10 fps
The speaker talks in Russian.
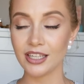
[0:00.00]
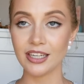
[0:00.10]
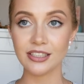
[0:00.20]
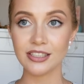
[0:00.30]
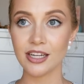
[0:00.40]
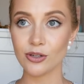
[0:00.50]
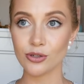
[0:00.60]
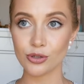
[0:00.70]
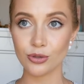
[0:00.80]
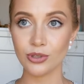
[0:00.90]
Я не
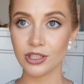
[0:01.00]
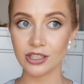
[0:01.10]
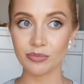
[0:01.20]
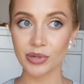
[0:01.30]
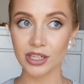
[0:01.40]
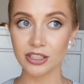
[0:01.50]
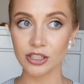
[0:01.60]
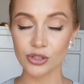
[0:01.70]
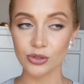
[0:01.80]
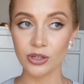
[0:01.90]
знаю, что у них там
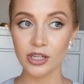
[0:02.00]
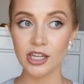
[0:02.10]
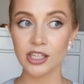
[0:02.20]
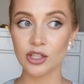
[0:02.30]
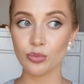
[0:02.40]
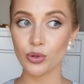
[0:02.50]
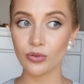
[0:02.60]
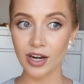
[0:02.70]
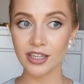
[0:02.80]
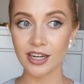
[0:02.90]
произошло, но
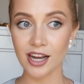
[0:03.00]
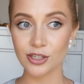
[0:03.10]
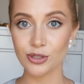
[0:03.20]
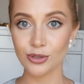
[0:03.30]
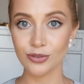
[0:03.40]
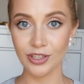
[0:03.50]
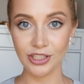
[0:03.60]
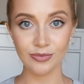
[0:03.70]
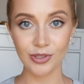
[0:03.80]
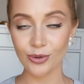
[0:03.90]
буквально каждую
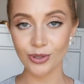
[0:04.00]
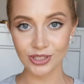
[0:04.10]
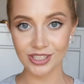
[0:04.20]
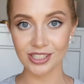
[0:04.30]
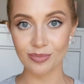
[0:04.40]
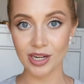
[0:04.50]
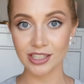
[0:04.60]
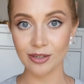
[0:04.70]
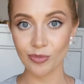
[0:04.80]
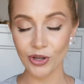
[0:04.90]
вещь вещь мне хочется
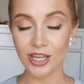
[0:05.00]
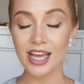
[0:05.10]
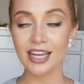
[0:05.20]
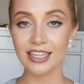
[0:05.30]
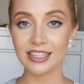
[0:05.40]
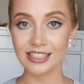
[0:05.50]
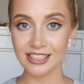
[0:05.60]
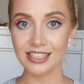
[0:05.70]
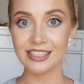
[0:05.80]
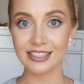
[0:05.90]
забрать домой и
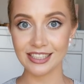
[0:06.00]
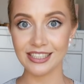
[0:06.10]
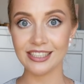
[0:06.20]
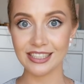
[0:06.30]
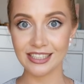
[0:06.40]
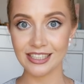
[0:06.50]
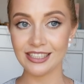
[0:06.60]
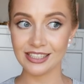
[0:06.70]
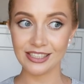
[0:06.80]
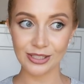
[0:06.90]
носить, носить,
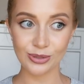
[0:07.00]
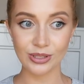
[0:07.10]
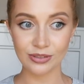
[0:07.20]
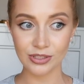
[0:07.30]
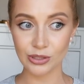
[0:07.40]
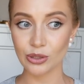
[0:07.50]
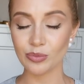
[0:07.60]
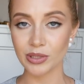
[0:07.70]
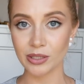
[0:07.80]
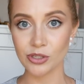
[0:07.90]
носить из сезона в
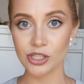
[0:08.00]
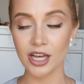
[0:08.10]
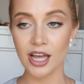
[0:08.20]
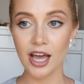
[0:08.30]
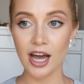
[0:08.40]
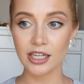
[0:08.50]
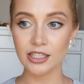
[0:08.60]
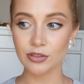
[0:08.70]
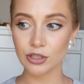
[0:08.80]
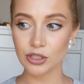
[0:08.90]
сезон, потому что
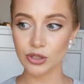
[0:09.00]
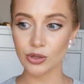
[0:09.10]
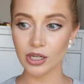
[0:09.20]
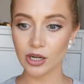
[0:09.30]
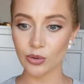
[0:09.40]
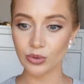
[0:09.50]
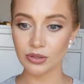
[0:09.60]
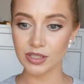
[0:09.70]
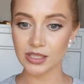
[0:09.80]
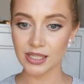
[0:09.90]
они вот настолько
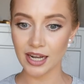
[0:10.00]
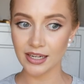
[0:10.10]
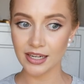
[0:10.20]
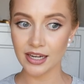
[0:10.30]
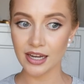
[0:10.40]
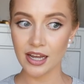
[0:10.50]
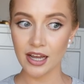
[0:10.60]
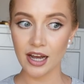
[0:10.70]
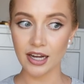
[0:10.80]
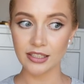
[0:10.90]
универсальные,
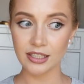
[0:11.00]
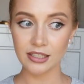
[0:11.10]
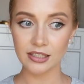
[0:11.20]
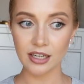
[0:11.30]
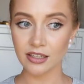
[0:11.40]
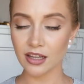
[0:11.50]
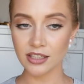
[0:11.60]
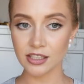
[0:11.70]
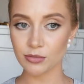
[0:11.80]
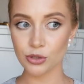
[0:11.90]
они так
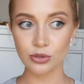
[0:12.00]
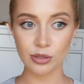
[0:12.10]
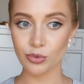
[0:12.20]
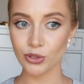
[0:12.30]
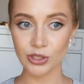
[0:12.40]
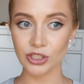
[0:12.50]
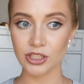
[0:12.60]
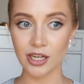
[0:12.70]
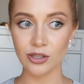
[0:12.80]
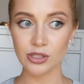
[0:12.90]
классно между собой
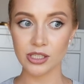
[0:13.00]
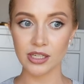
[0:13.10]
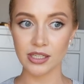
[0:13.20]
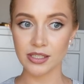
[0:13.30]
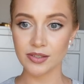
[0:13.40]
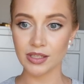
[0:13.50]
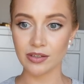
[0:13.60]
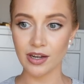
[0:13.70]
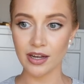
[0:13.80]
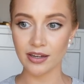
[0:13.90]
сочетаются, и
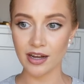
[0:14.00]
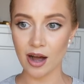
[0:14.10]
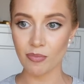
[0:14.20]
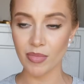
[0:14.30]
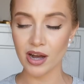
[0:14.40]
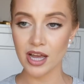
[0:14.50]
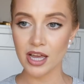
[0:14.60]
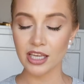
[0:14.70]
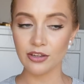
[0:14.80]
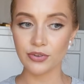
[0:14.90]
цветовая гамма,
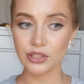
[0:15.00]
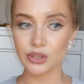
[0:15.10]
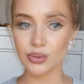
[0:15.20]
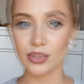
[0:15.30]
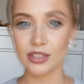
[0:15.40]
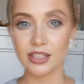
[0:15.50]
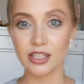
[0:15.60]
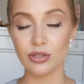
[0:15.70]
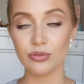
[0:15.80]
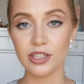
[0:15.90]
и фасоны.
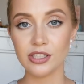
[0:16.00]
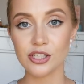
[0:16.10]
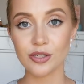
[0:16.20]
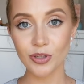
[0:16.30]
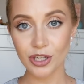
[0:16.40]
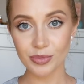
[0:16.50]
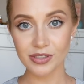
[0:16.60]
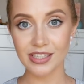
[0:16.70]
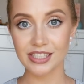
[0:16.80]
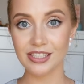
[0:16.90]
Я уверена, что многим
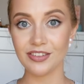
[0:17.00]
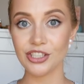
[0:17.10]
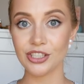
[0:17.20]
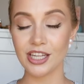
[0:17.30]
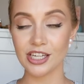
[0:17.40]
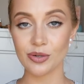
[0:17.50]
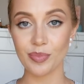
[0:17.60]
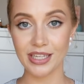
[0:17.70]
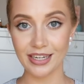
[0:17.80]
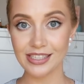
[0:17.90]
из вас эти вещи также
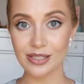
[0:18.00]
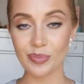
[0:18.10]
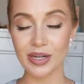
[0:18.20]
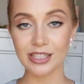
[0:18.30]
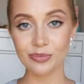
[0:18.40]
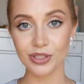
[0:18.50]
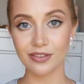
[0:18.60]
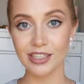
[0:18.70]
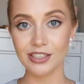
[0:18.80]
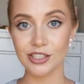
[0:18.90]
понравятся, поэтому
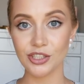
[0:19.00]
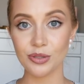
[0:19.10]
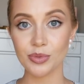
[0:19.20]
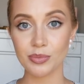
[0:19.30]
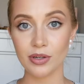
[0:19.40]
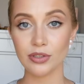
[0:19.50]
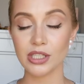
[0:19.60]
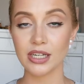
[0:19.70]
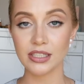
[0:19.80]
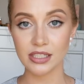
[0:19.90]
давайте начнем с моего
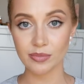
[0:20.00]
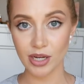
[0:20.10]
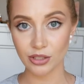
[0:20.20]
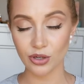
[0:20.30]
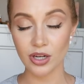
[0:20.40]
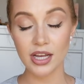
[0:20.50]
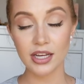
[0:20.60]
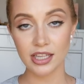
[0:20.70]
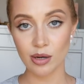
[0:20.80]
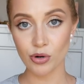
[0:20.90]
заказа с Манго.
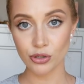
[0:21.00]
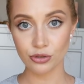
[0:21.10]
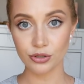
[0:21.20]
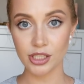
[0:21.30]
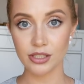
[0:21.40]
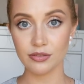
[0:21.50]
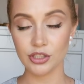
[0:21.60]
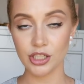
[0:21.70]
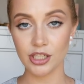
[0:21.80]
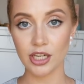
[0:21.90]
Да, большую часть
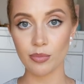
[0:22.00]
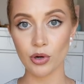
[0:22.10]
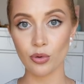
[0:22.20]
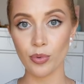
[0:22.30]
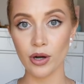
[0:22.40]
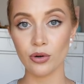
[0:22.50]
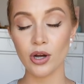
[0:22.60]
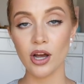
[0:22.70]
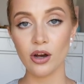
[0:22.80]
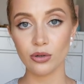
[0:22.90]
вещей я покупаю
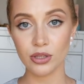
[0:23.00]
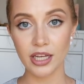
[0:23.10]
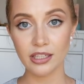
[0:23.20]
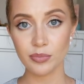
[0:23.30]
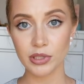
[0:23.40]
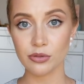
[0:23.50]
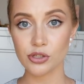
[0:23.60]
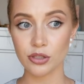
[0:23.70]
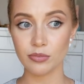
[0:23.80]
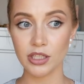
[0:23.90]
онлайн, потому
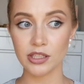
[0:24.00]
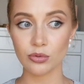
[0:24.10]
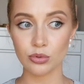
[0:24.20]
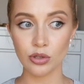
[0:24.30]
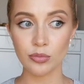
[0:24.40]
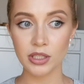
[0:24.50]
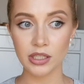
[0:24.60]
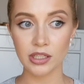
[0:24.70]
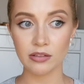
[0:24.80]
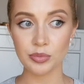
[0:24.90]
что мне так
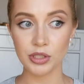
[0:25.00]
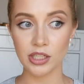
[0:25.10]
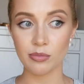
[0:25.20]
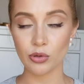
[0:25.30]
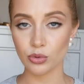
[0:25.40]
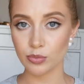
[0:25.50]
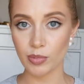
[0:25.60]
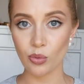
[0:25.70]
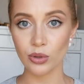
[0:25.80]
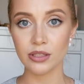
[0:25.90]
удобнее, и вообще я могу
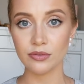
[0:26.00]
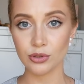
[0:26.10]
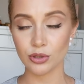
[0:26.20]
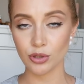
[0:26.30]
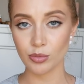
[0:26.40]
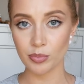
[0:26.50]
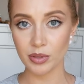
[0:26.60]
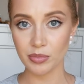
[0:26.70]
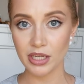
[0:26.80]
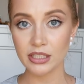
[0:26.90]
спокойно все дома
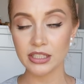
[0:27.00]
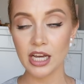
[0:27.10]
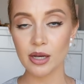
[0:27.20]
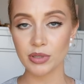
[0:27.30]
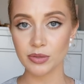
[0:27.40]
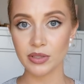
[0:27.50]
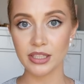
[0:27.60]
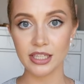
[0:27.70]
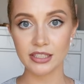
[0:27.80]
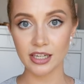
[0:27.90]
примерить,
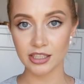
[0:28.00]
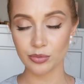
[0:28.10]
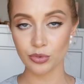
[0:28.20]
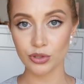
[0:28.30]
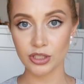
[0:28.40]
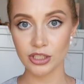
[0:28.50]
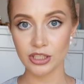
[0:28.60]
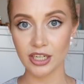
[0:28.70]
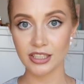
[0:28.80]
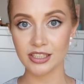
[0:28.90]
посмотреть, как это будет
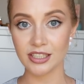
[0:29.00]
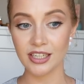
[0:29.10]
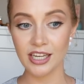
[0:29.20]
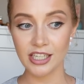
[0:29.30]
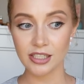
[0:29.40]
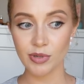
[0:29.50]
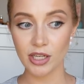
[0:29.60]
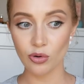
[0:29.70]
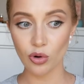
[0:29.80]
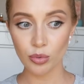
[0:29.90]
сочетаться с
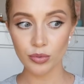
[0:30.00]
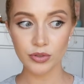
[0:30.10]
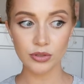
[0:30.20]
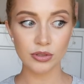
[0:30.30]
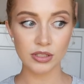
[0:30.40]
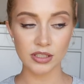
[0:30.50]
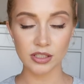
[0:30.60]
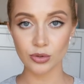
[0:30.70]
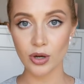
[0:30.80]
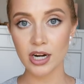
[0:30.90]
моей обувью, с
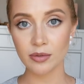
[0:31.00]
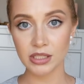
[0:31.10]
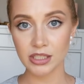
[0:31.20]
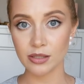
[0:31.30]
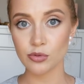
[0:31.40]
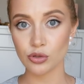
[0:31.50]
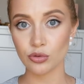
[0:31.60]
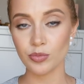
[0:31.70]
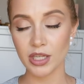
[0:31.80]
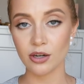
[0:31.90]
аксессуарами, с тем,
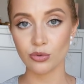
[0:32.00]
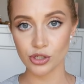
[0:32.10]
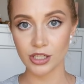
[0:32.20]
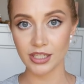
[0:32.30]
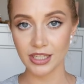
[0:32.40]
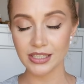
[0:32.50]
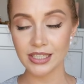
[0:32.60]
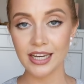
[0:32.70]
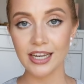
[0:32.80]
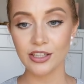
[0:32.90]
что у меня уже есть.
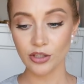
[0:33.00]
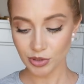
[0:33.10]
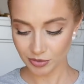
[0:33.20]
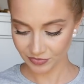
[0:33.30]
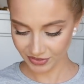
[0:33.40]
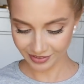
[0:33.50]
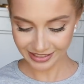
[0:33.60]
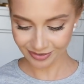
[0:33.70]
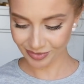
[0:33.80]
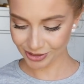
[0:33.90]
Ну, в общем,
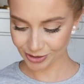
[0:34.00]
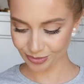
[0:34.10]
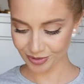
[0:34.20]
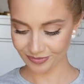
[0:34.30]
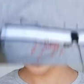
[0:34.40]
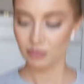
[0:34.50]
Давайте приступим.